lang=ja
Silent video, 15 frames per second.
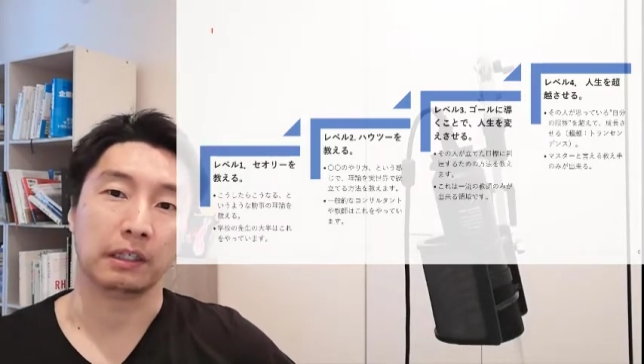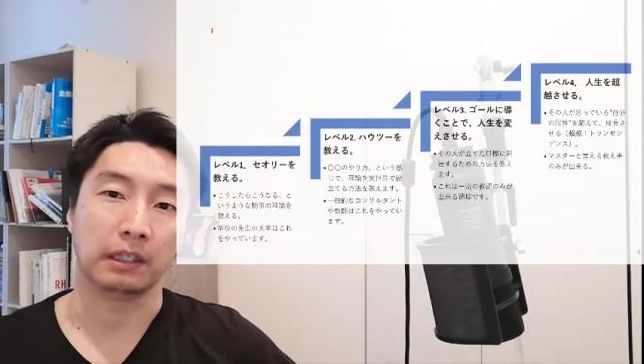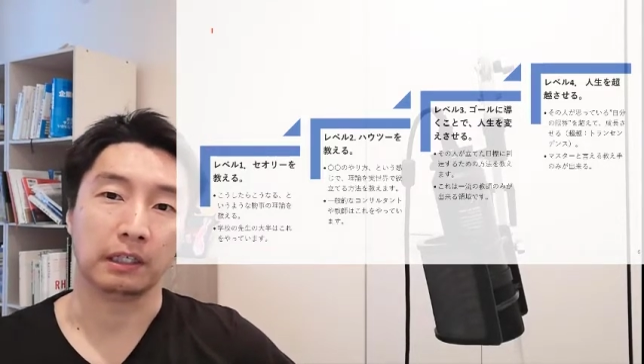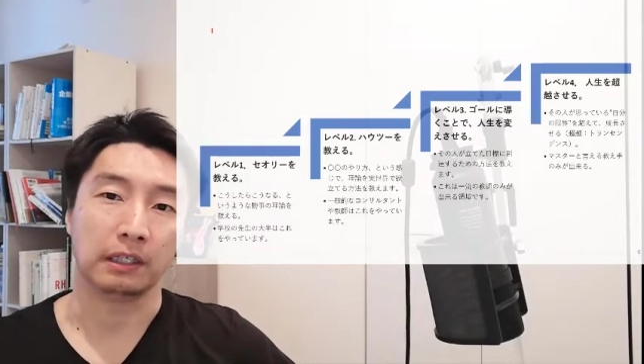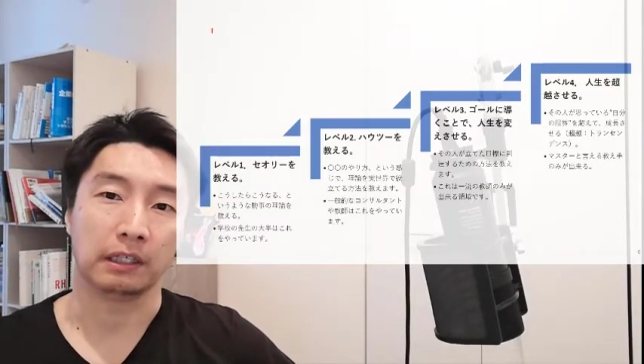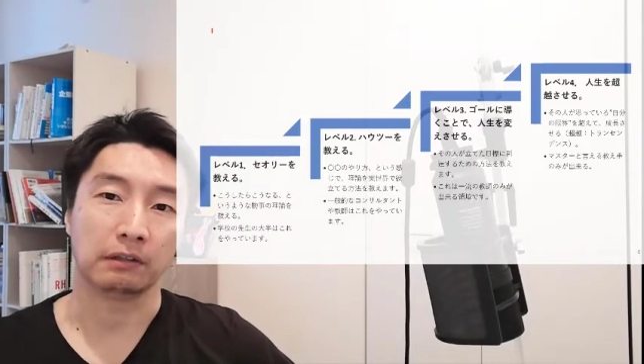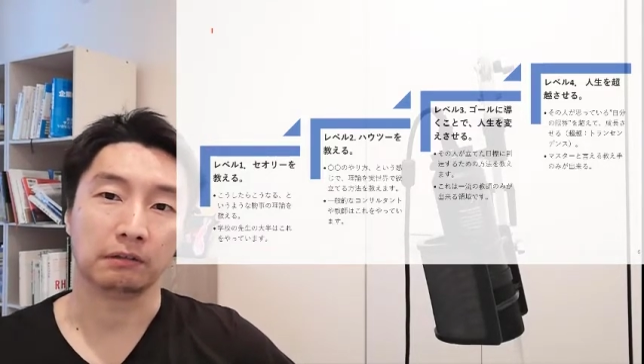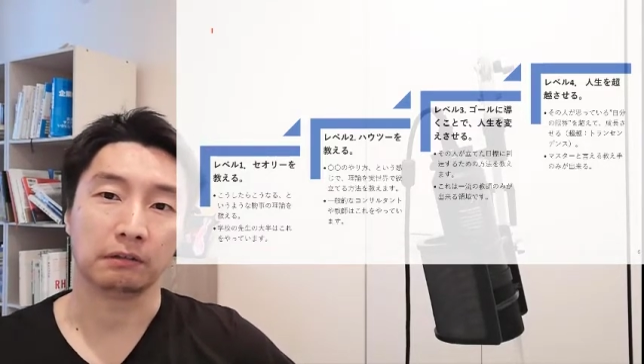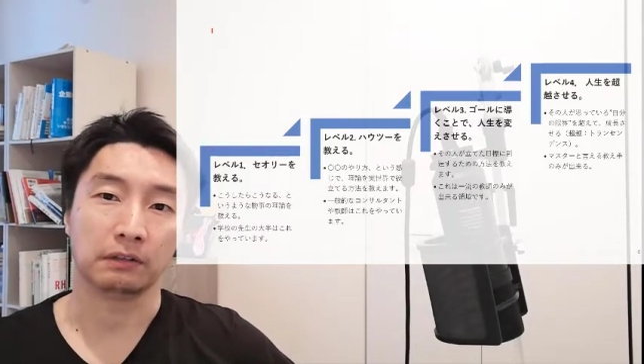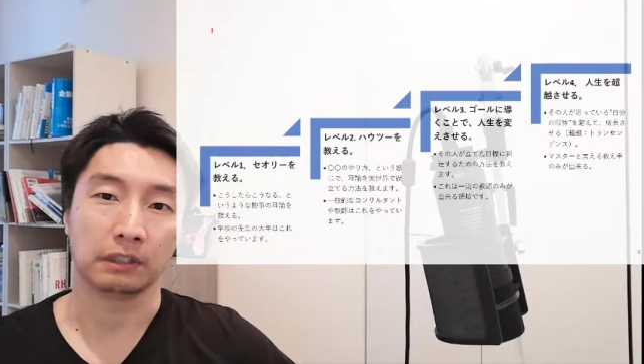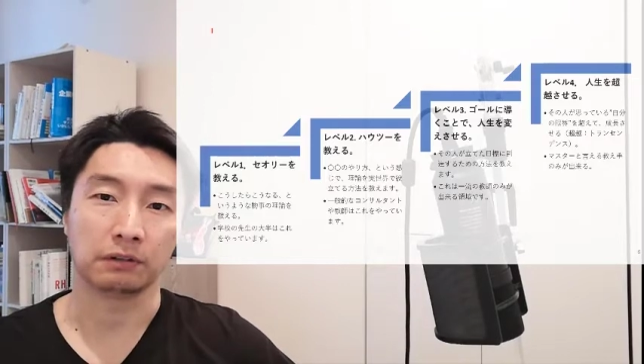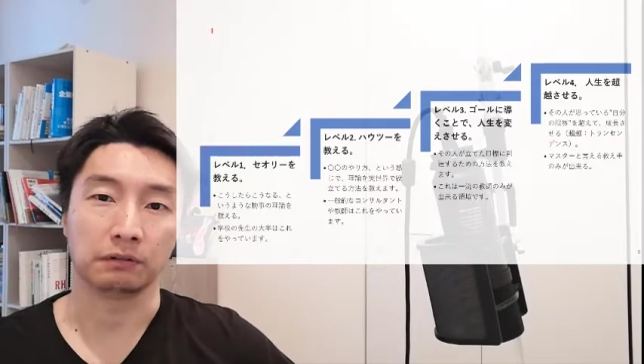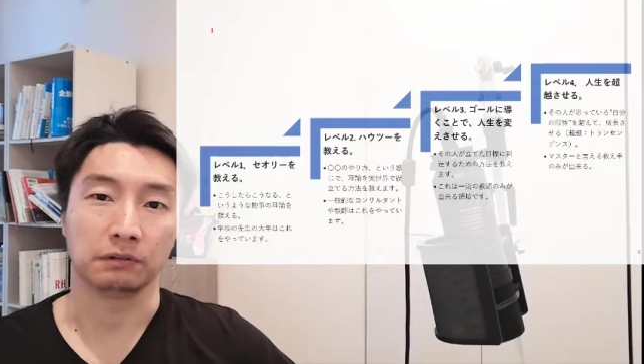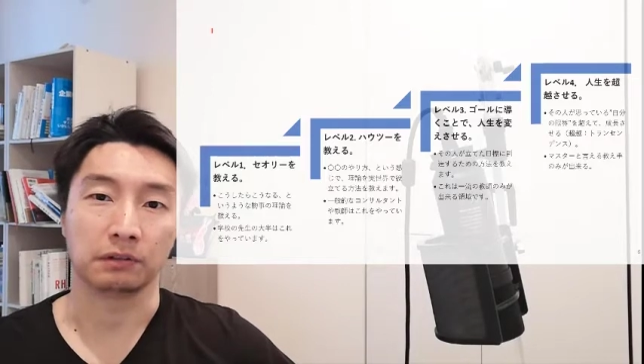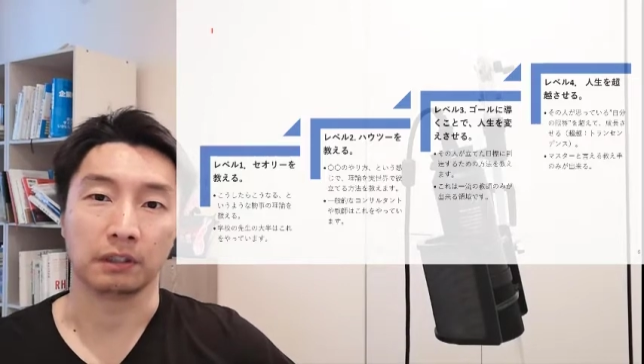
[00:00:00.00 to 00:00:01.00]
え役に
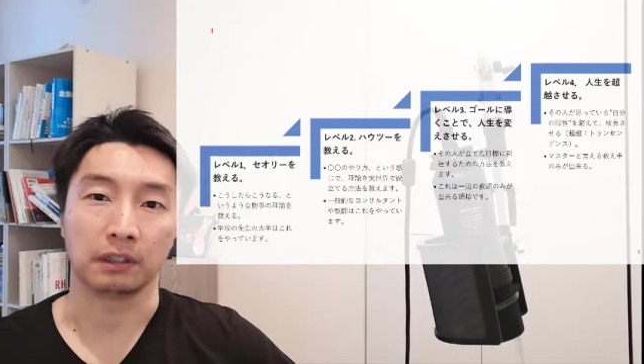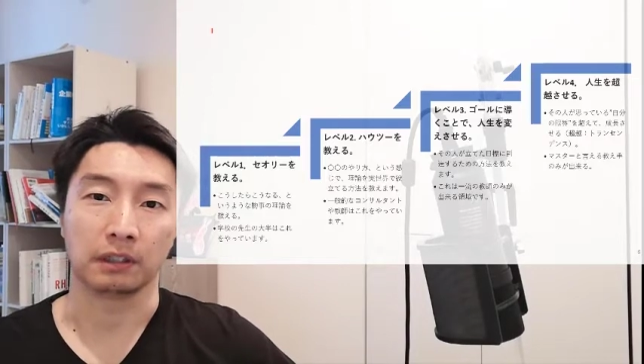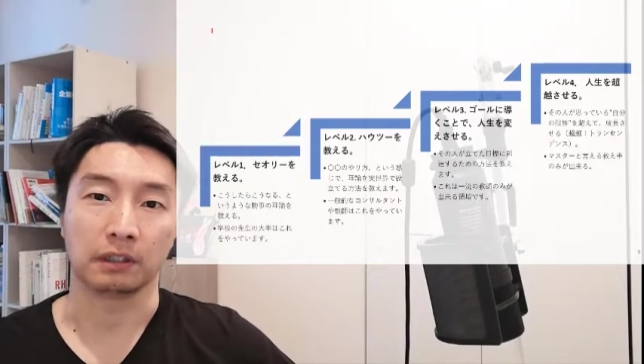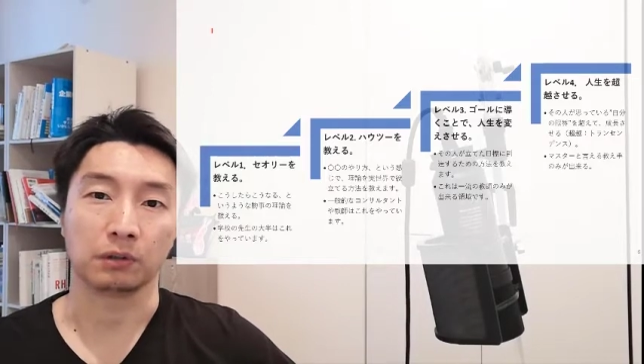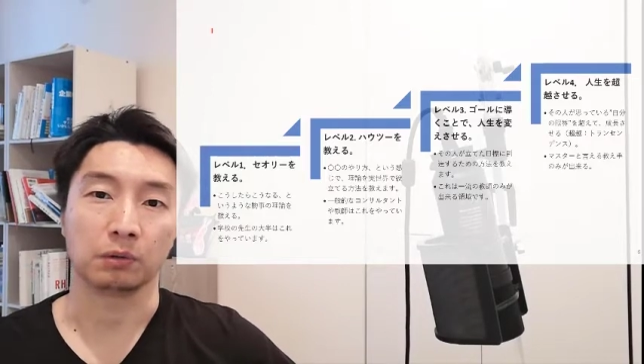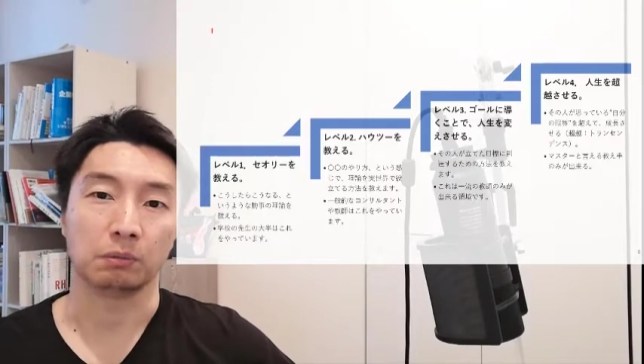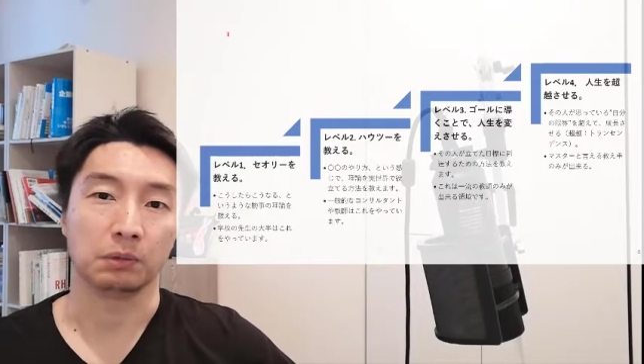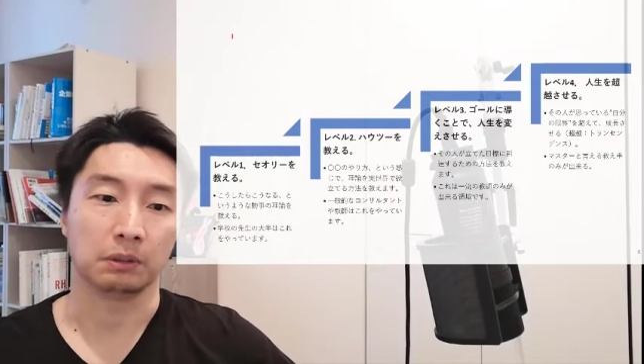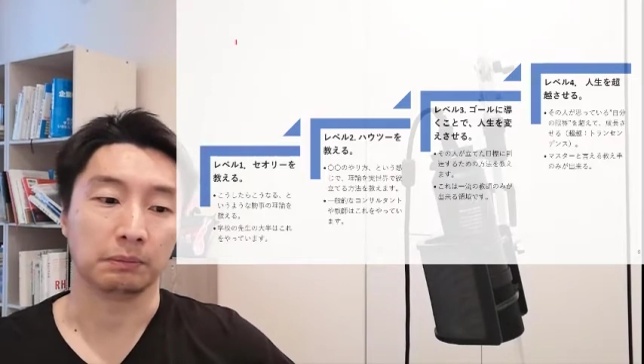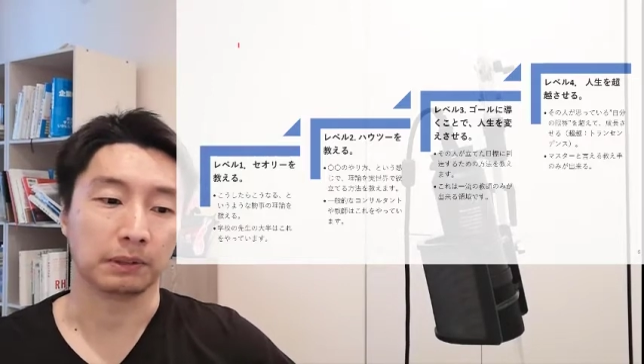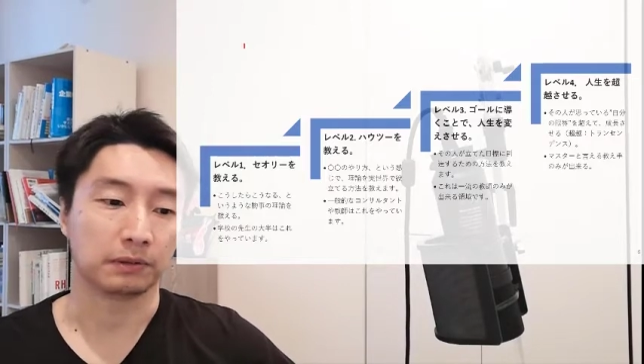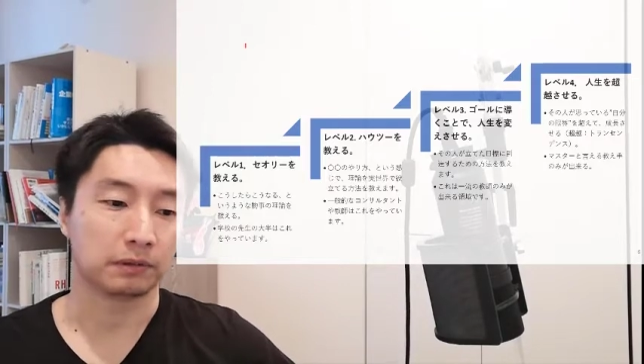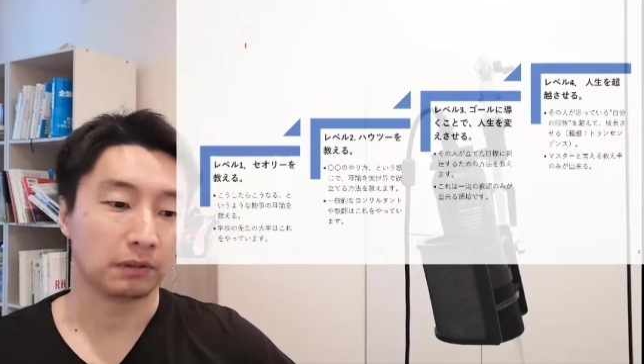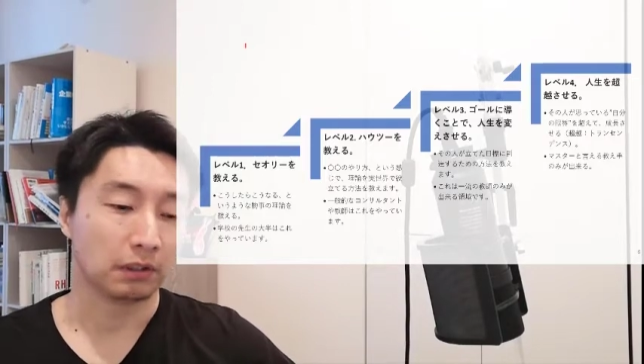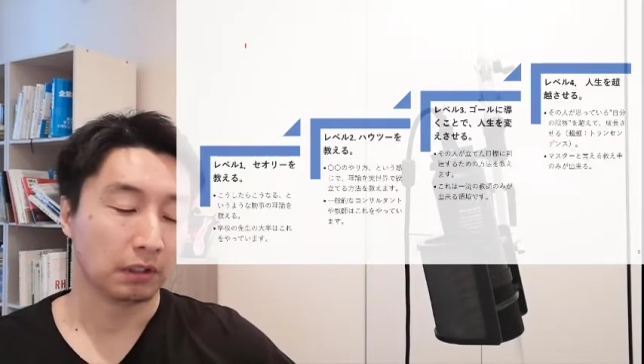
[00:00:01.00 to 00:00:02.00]
立つんじゃないかと思いま
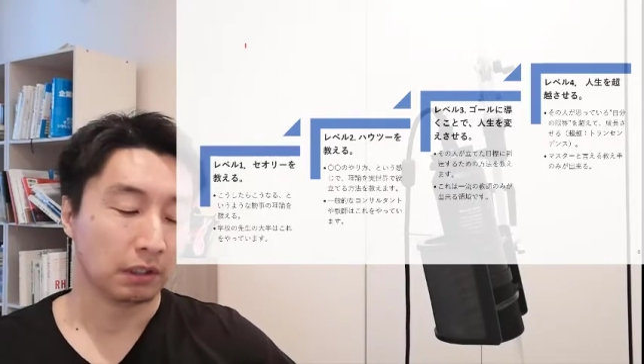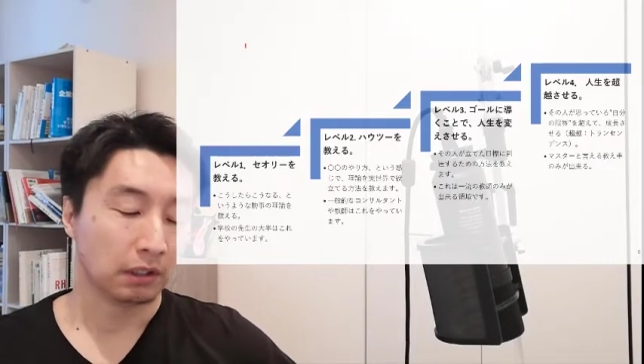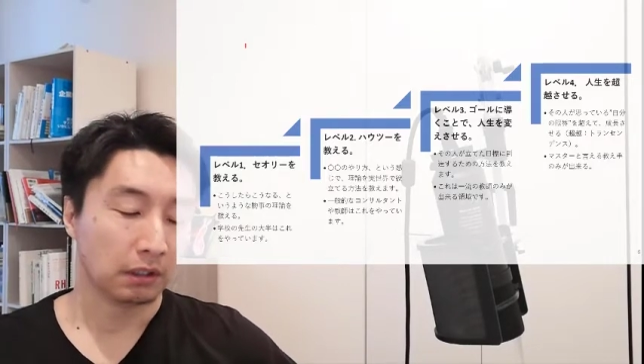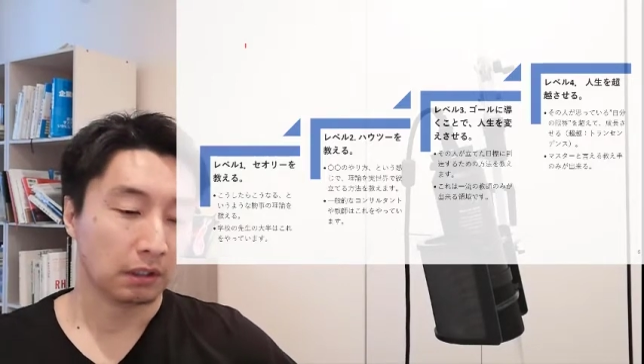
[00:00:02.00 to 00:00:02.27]
す。